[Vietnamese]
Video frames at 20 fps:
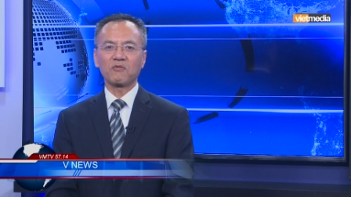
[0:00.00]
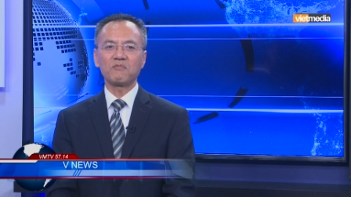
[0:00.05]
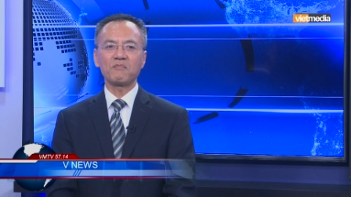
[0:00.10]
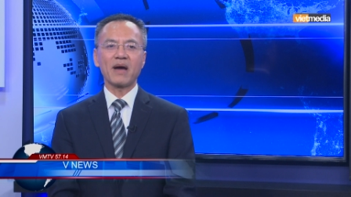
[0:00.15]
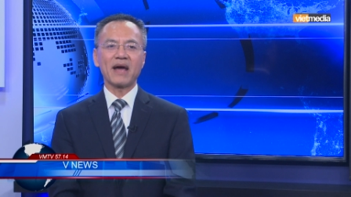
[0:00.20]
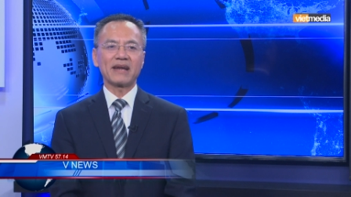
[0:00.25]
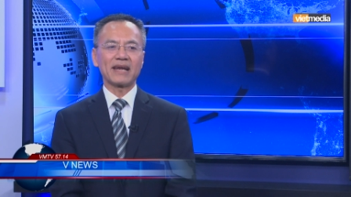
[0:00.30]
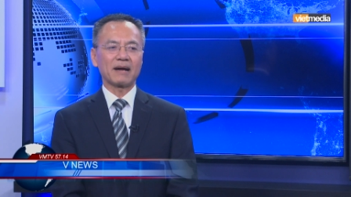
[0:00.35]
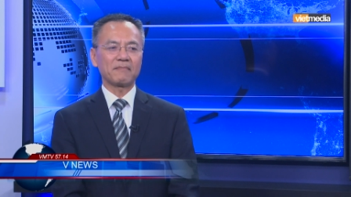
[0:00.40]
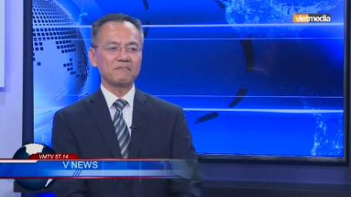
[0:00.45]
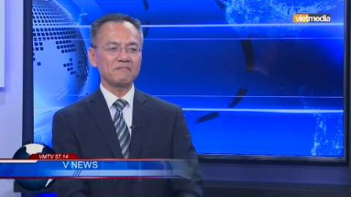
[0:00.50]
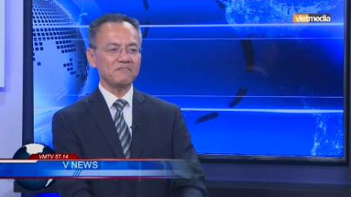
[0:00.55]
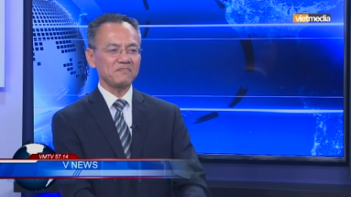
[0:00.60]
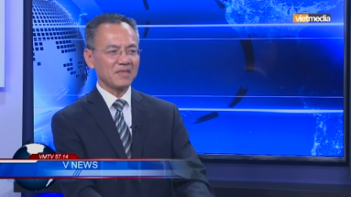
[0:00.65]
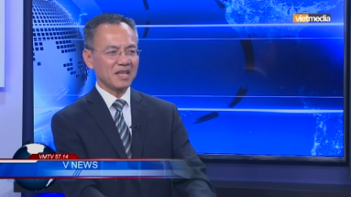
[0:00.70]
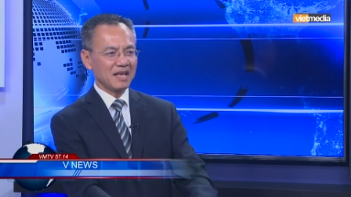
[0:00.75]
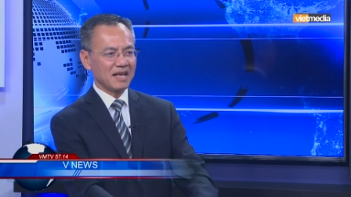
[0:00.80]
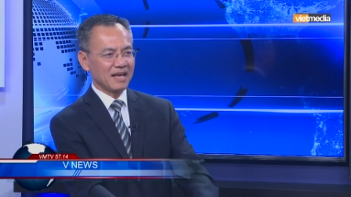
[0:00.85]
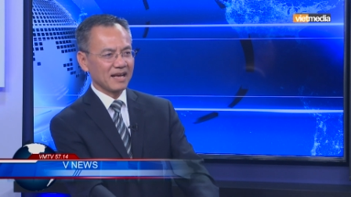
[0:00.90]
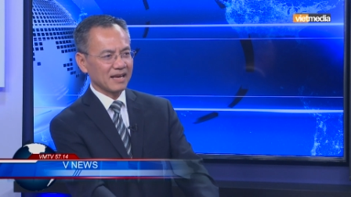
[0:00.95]
của mẹ nắm
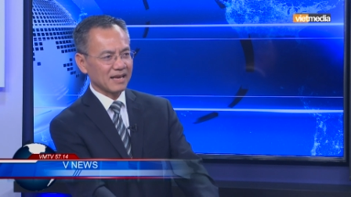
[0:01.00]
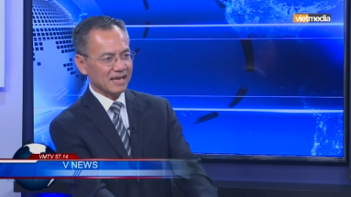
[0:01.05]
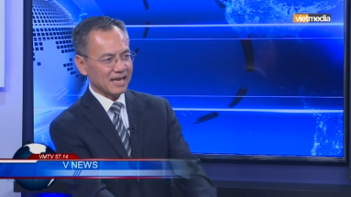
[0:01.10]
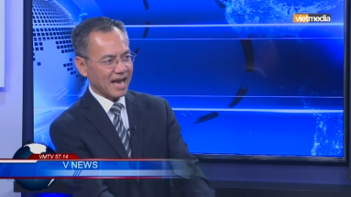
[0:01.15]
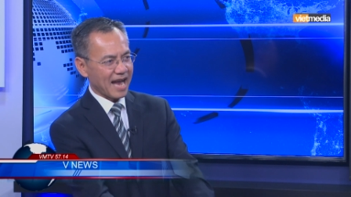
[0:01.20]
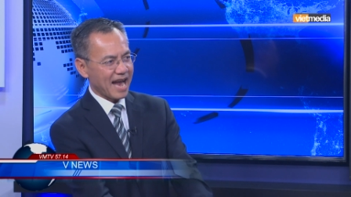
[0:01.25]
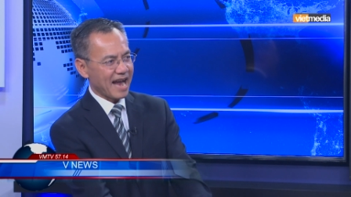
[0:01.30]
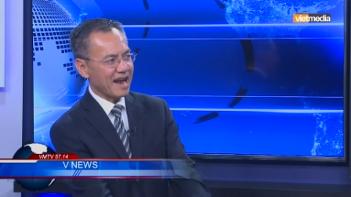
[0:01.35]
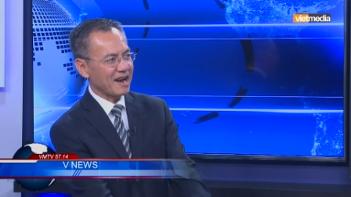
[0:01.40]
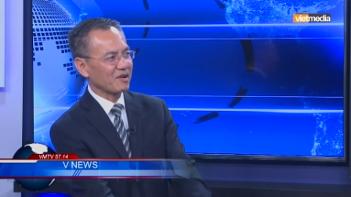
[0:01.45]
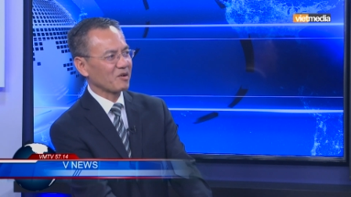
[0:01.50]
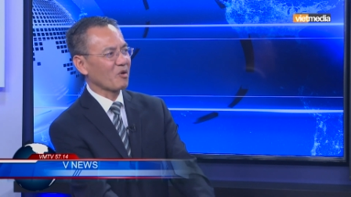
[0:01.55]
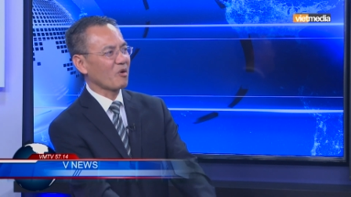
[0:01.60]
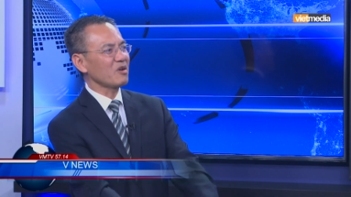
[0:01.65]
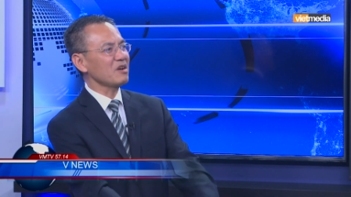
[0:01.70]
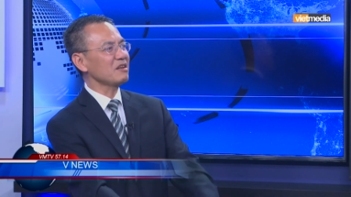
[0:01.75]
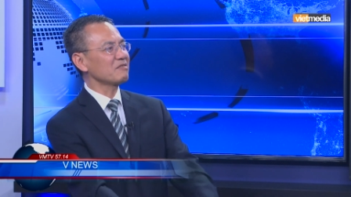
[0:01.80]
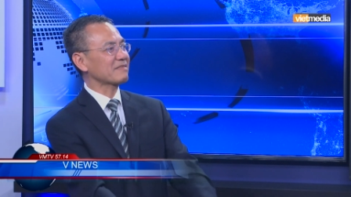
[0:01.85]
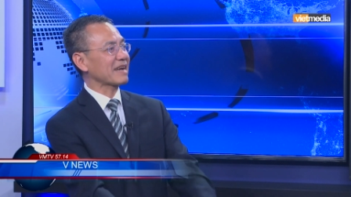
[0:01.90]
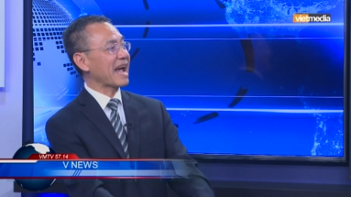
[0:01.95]
càng
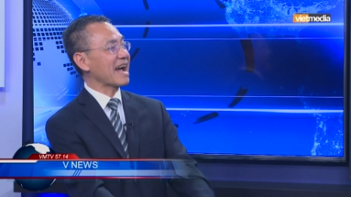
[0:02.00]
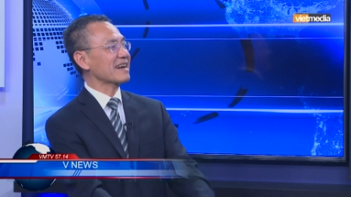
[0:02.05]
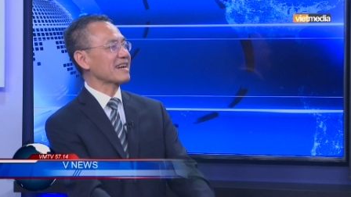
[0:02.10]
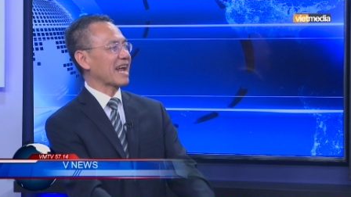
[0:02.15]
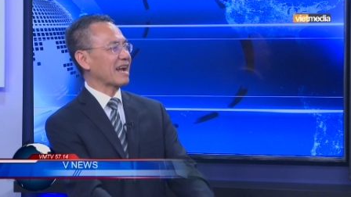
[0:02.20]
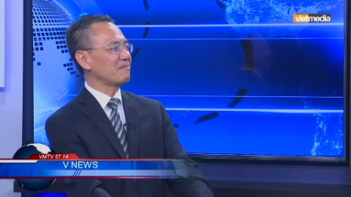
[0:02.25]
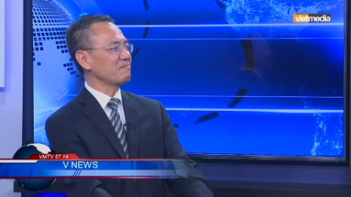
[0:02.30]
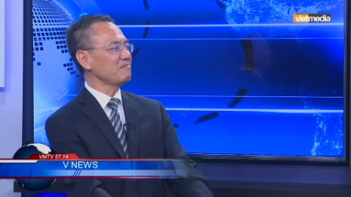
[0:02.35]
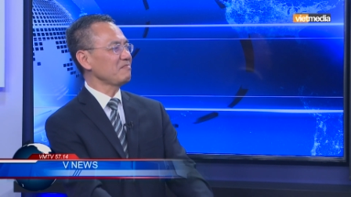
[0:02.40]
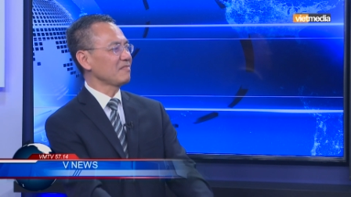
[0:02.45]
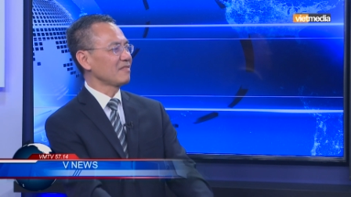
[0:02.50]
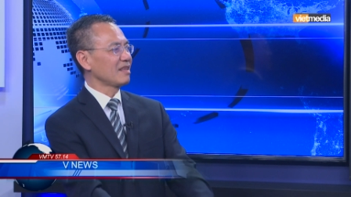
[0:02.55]
nói lên can đảm